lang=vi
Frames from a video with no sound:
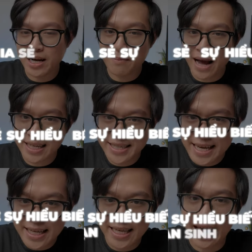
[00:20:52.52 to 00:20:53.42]
mà các bạn
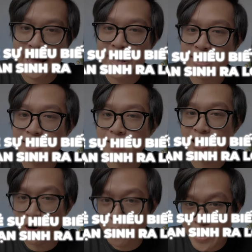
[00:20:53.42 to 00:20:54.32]
chia sẻ cái sự
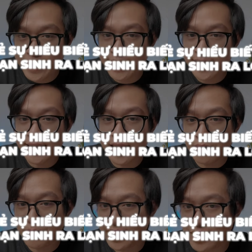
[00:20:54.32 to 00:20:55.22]
hiểu biết, cái kiến thức
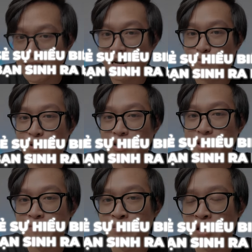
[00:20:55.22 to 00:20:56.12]
mà mình đã tự học được
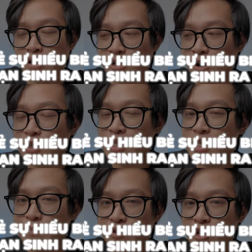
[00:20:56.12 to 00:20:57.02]
á, nó sẽ
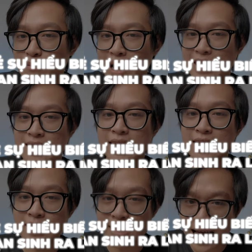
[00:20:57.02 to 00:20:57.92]
giúp cho các bạn
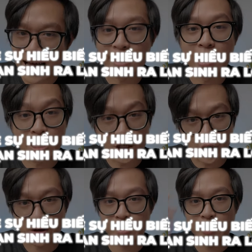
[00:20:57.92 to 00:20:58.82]
sinh ra lợi
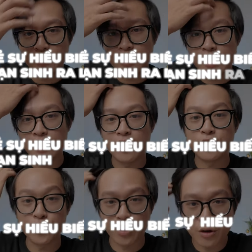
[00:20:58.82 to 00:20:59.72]
nhuận nha, sinh ra lợi
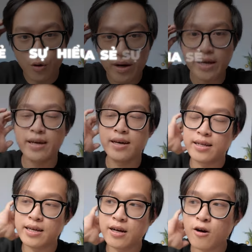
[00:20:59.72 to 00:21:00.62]
nhuận luôn đó.
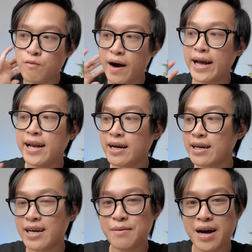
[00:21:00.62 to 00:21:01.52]
Thì nó không phải là
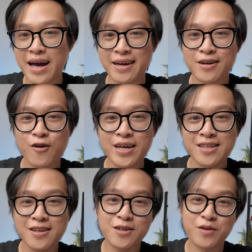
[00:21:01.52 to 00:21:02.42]
các bạn có
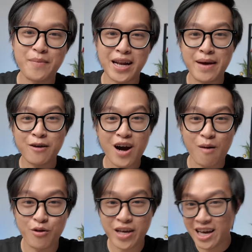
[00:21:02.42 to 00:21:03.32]
kiến thức xong các bạn đi bán khóa
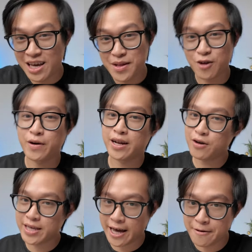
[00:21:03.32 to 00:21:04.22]
học luôn nha, ý mình không phải
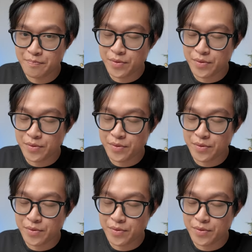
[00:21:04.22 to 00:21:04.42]
nói vậy,